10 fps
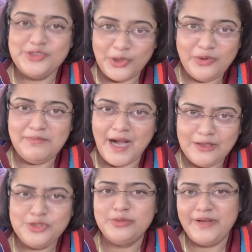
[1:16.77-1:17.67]
যখন
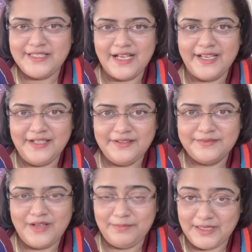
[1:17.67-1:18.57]
ভালো সময় থাকে
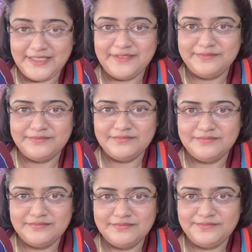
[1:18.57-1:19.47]
আপনাদের
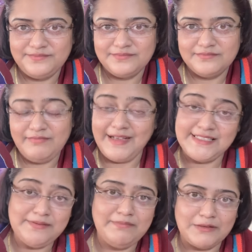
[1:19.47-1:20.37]

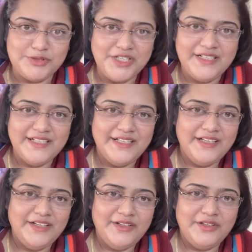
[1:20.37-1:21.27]
ম্যাক্সিমাম মানুষের
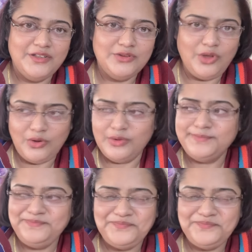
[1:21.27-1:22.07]
তখন